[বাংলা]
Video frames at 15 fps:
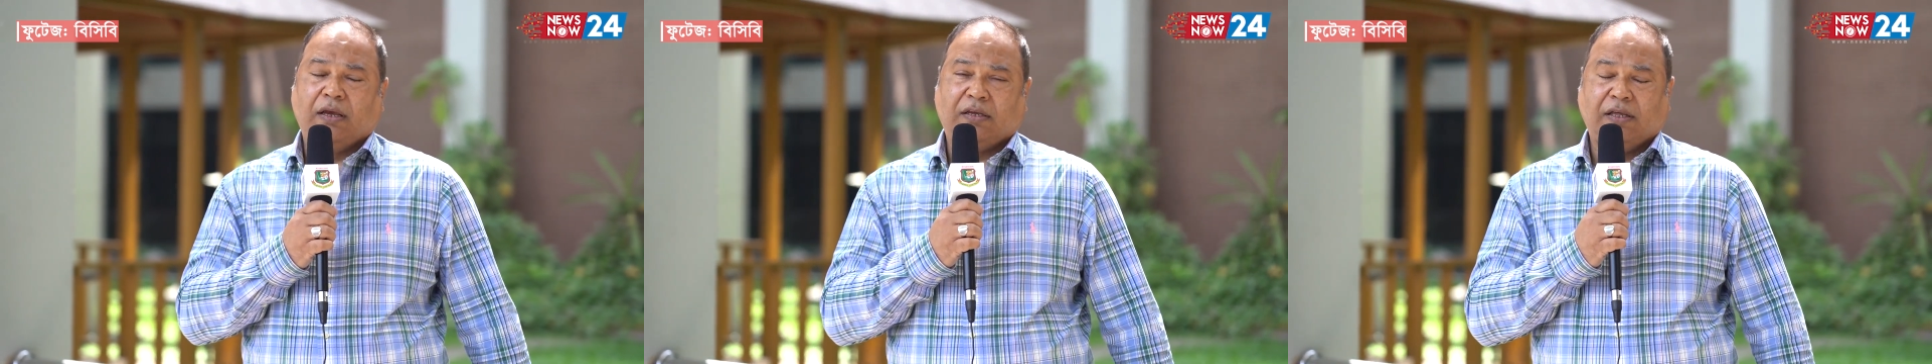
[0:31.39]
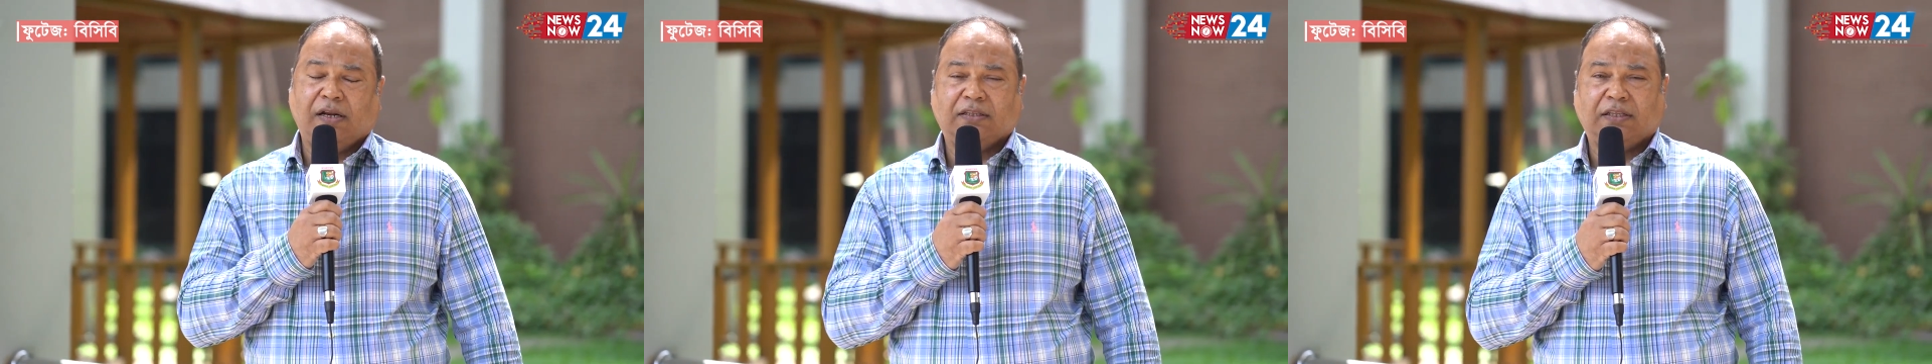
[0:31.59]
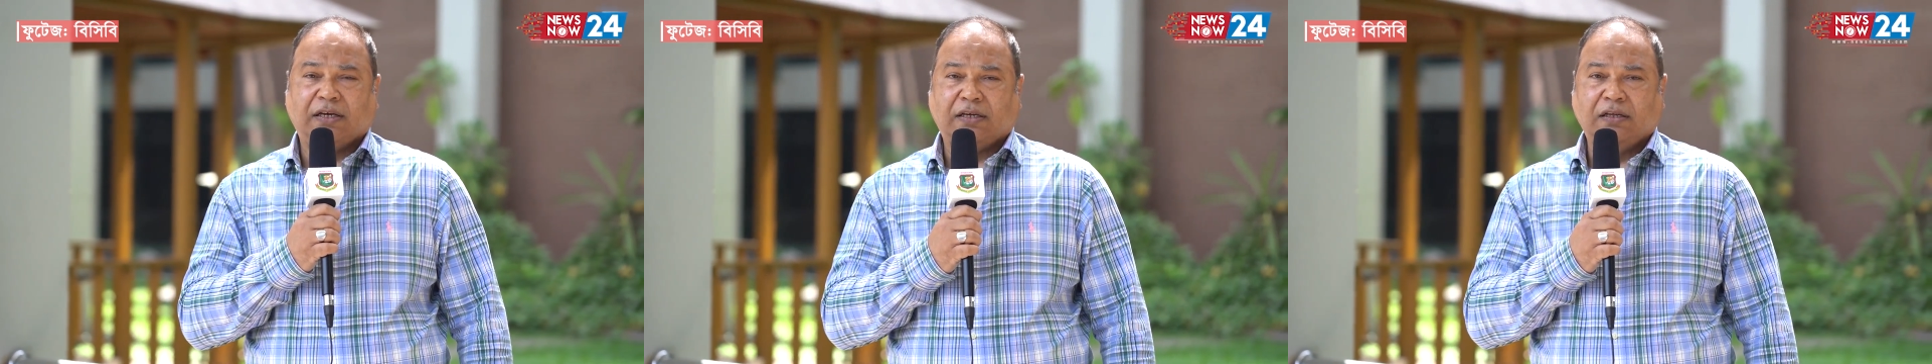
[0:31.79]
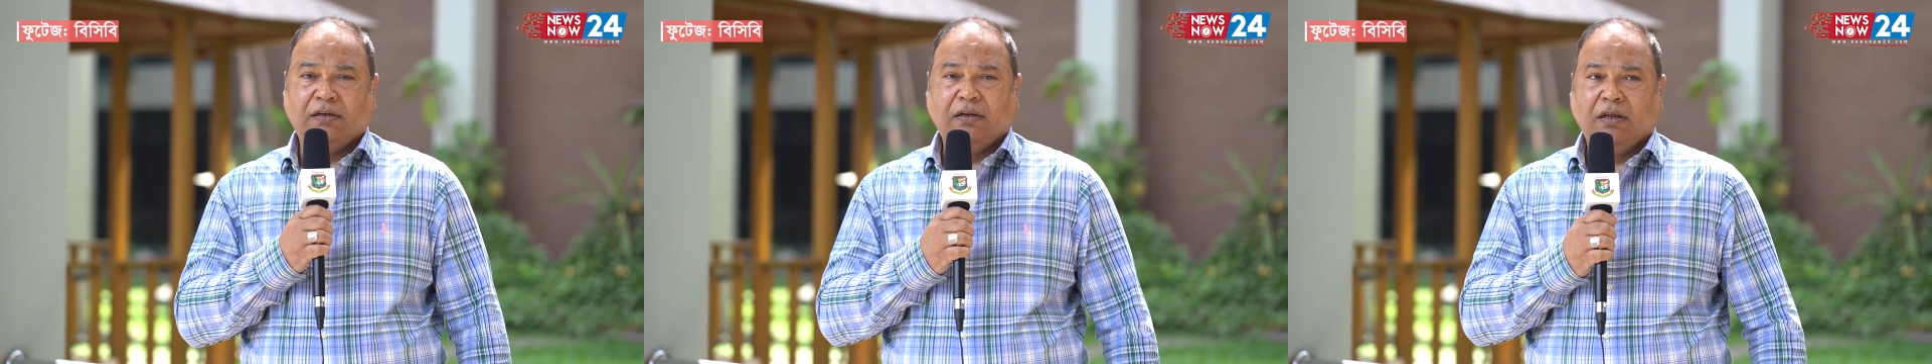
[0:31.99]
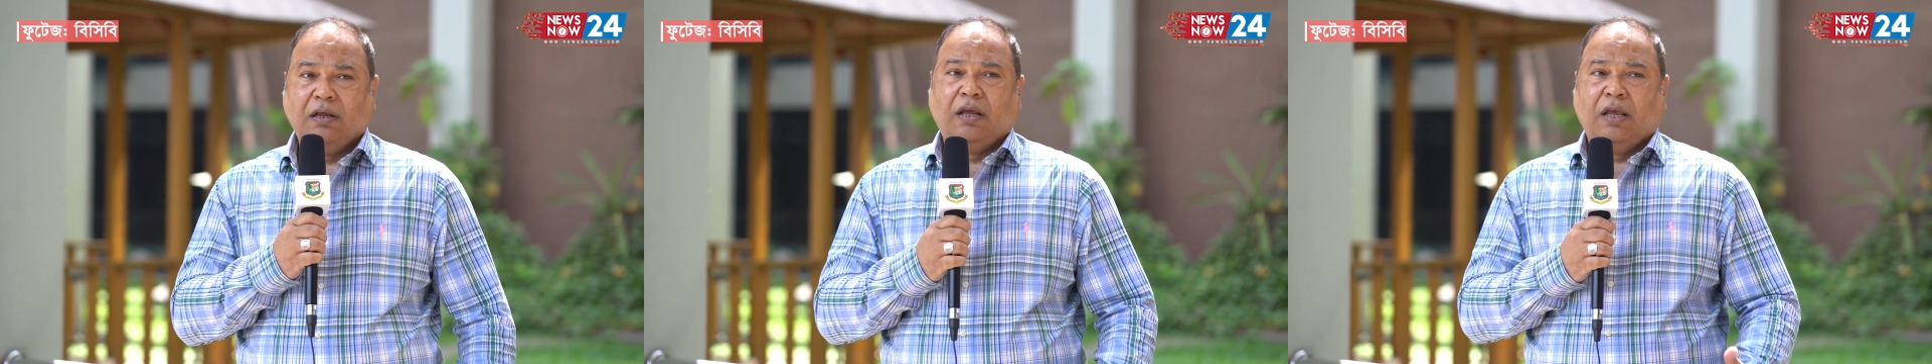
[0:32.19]
খেলে থাকেন
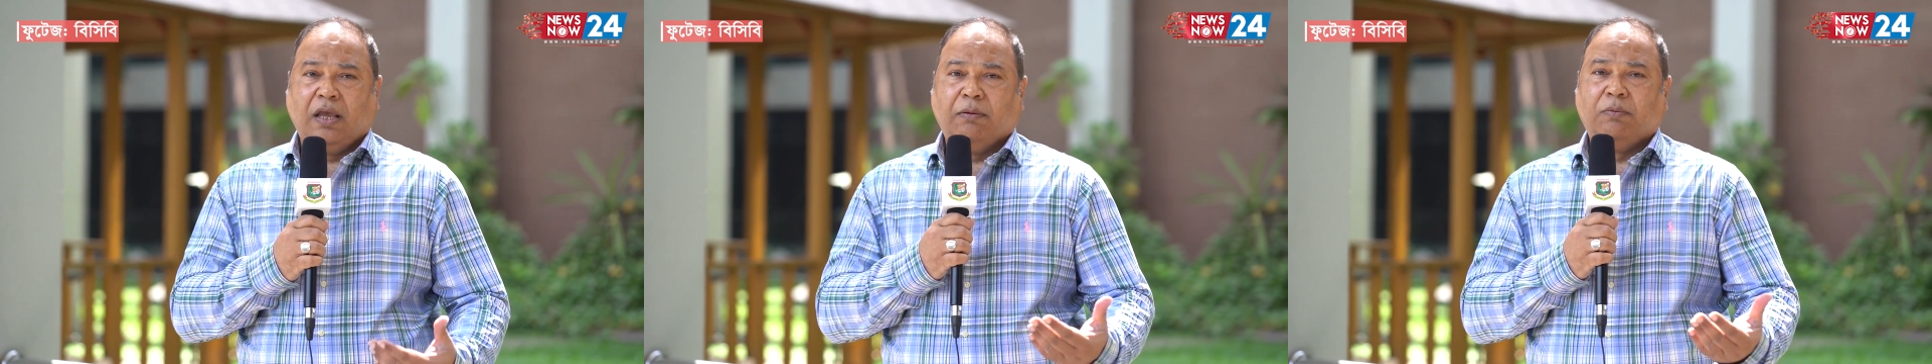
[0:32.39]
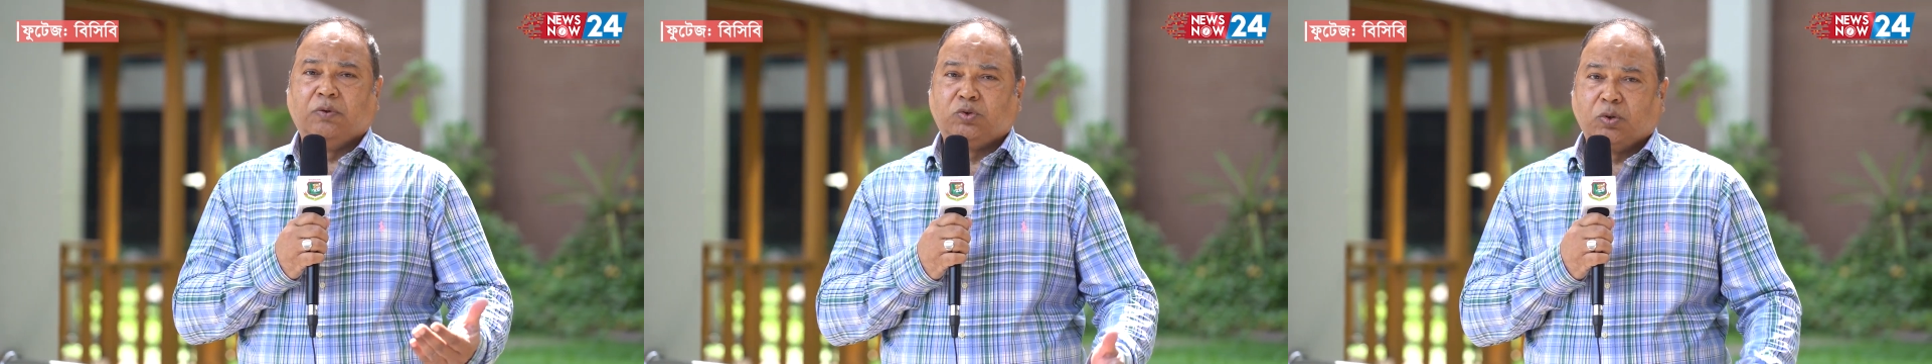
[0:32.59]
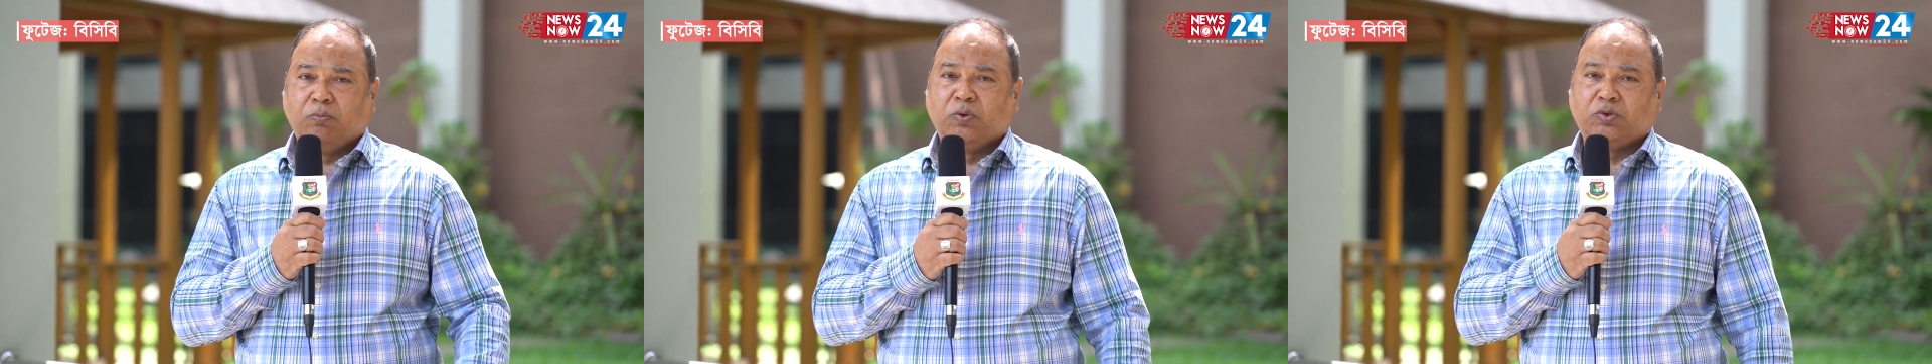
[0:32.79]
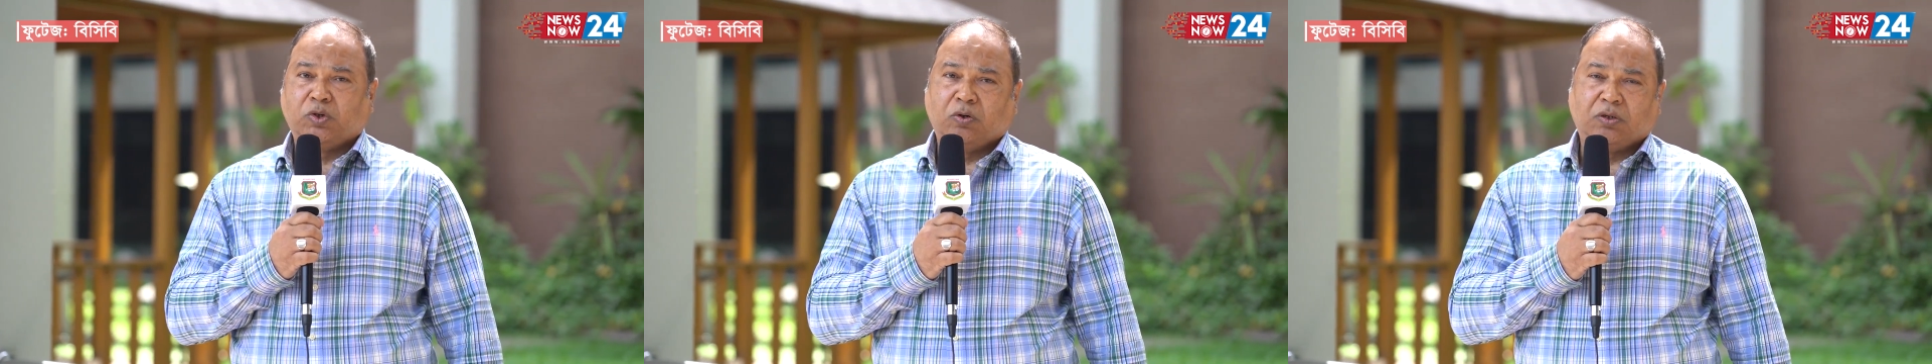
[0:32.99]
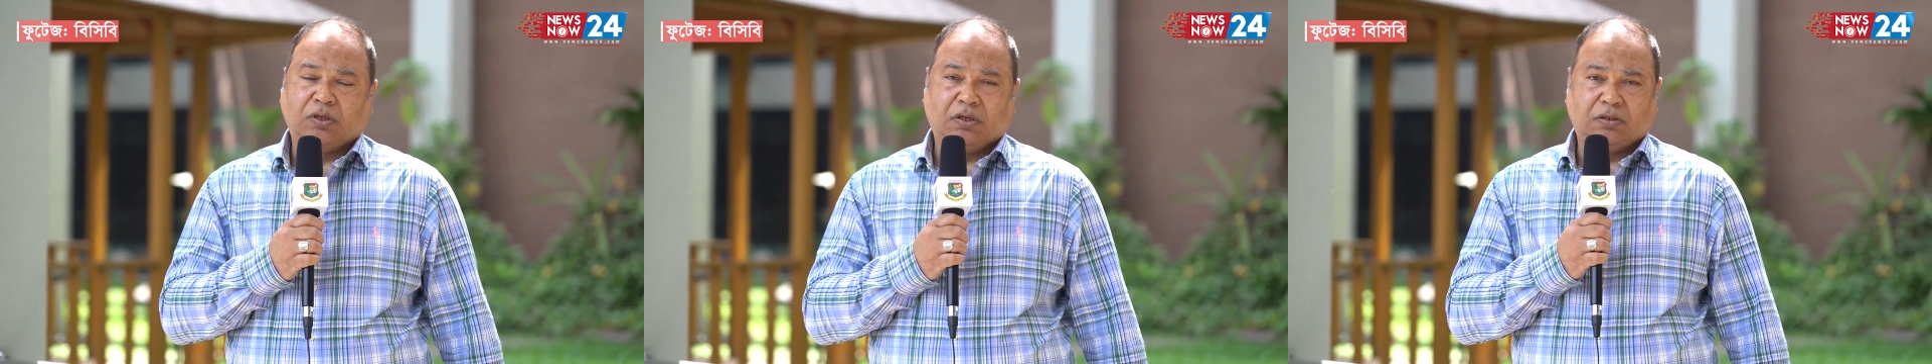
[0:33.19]
এবং সৌম্য
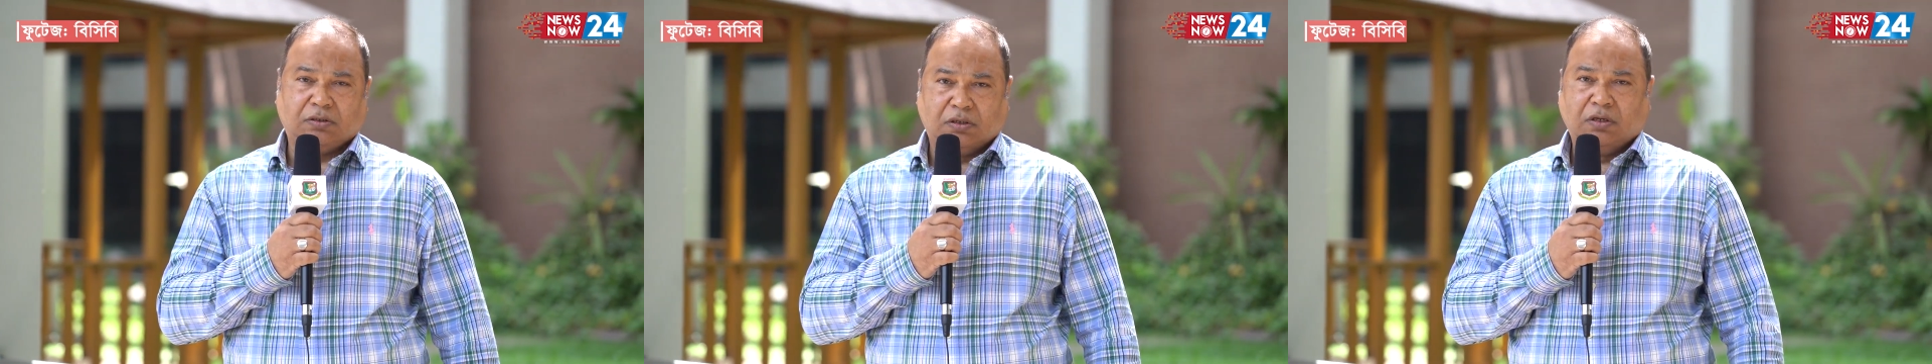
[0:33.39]
সরকার